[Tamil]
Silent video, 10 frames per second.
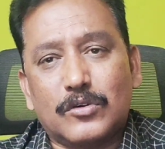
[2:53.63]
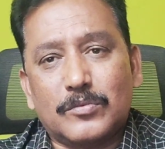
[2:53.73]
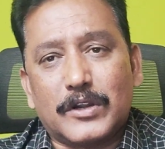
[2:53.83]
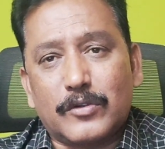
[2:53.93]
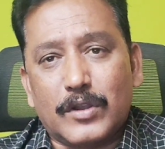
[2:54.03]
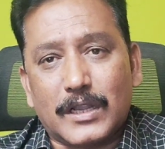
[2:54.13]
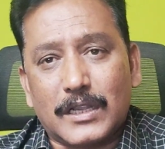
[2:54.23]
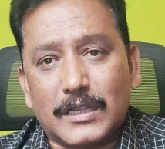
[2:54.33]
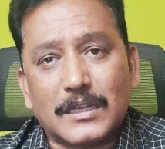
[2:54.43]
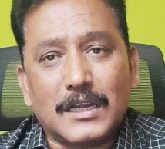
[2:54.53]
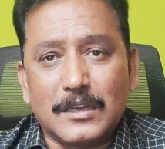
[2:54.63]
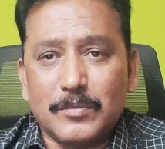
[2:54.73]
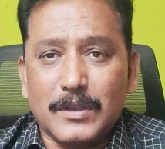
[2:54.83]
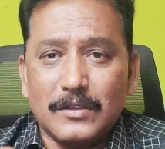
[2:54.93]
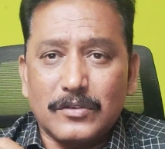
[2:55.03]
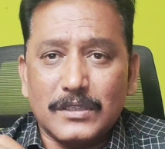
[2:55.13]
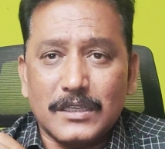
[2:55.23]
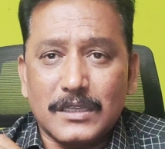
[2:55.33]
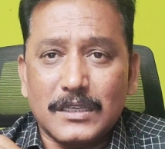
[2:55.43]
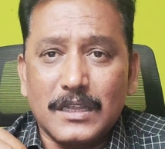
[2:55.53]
கோபம் அடைவாங்க கண்டிப்பாக வந்து